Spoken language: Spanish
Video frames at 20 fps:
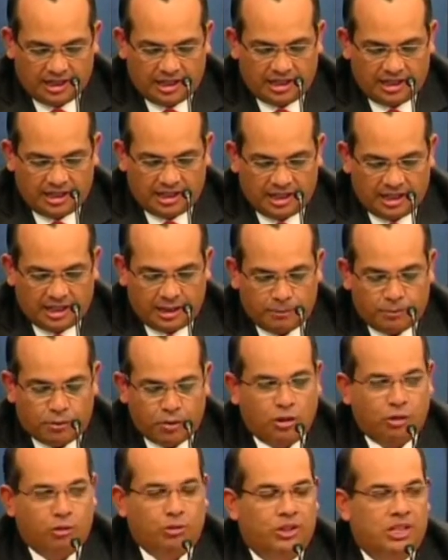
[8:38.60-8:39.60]
eh, el
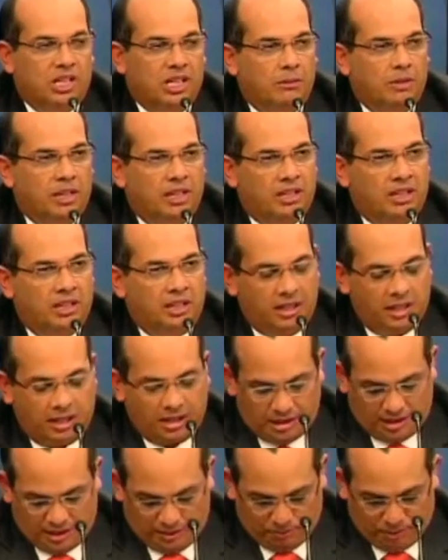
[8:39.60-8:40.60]
puerto de San
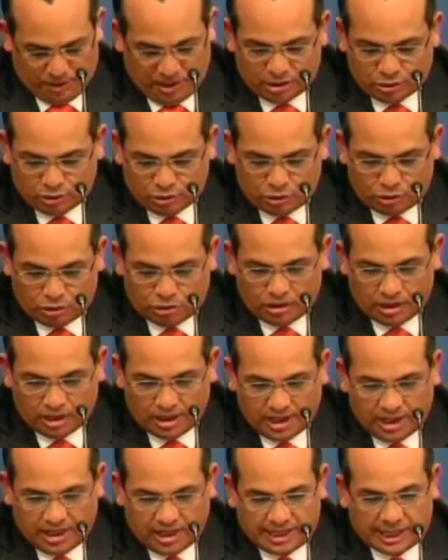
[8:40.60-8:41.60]
Martín, en Pisco,
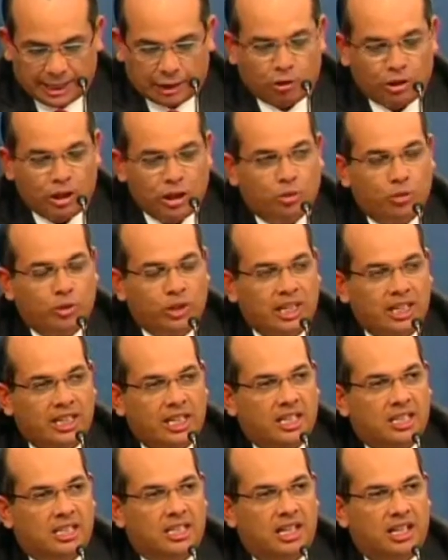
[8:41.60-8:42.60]
la longitudinal
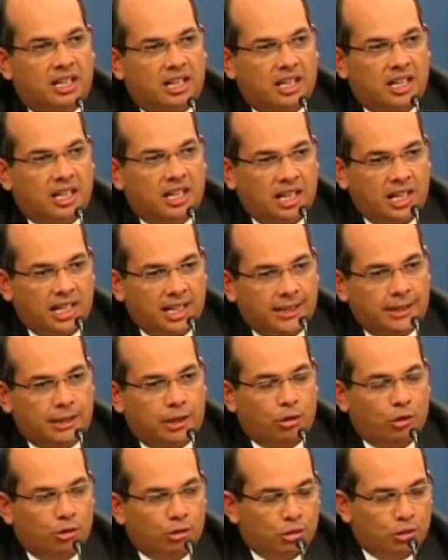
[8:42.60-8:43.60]
de la Sierra,
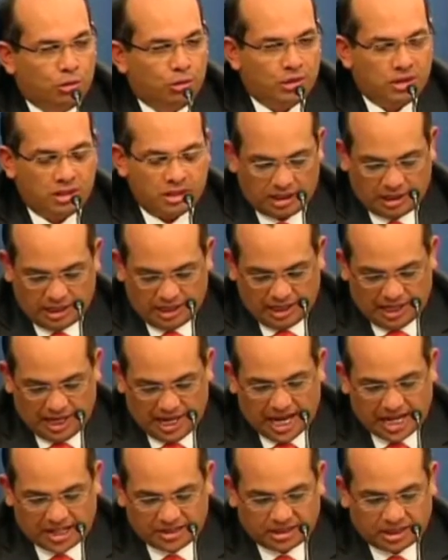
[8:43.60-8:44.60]
entre otros,
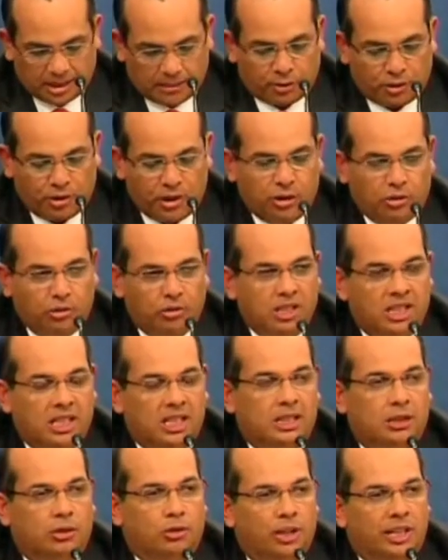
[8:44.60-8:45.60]
hasta proyectos
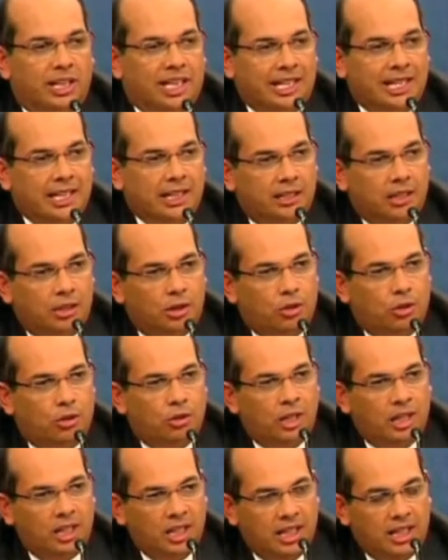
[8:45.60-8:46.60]
en el sector
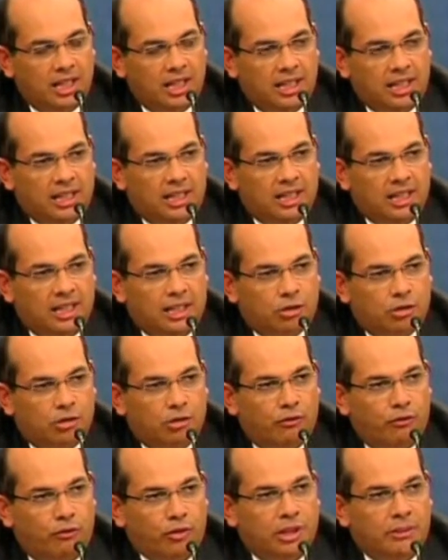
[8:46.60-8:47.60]
energético eh, que
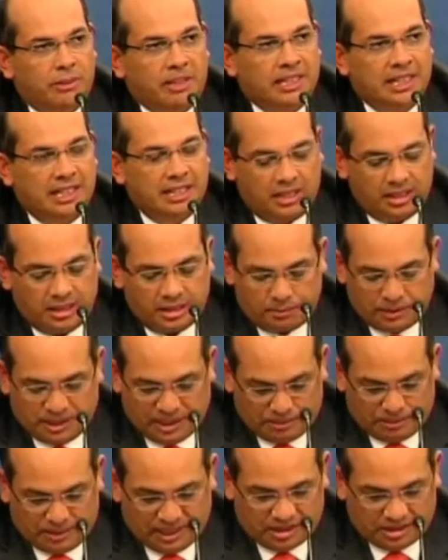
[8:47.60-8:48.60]
son fundamentales
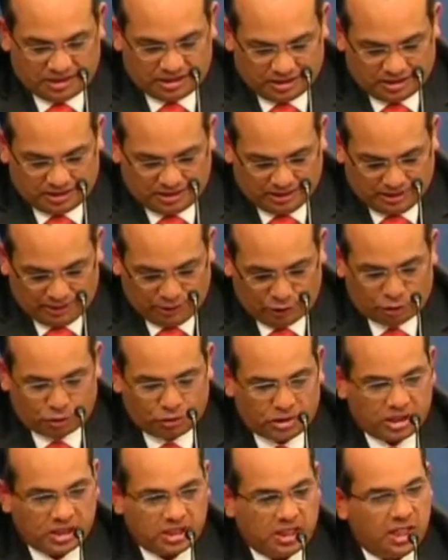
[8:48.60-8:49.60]
para el país.
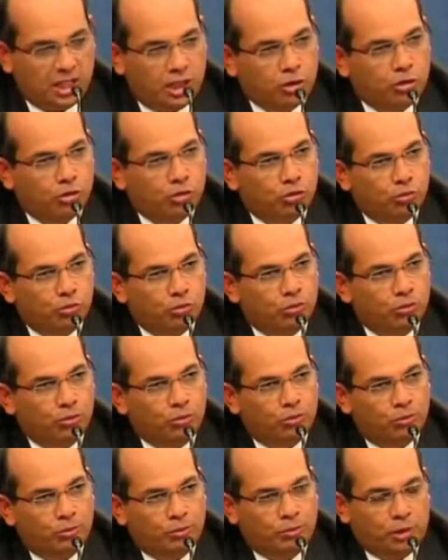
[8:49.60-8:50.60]
Entonces, esto es
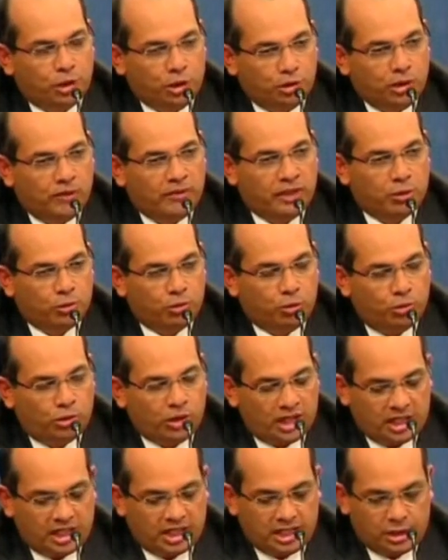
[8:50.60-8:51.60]
un proyecto de
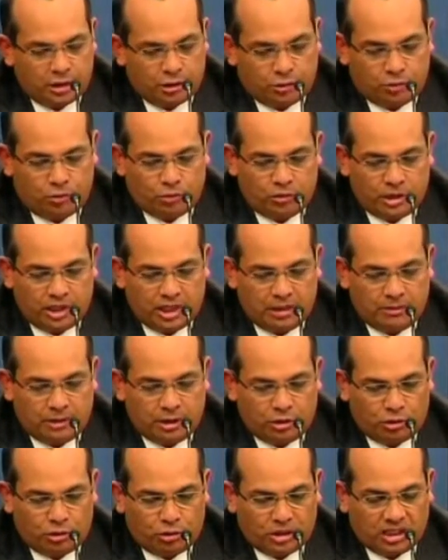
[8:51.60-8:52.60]
infraestructura, es un
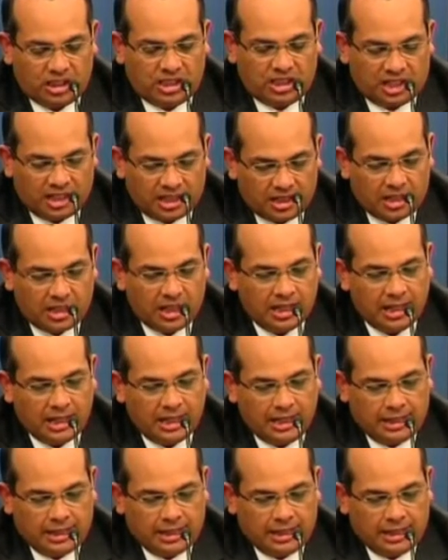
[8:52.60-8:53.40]
elemento central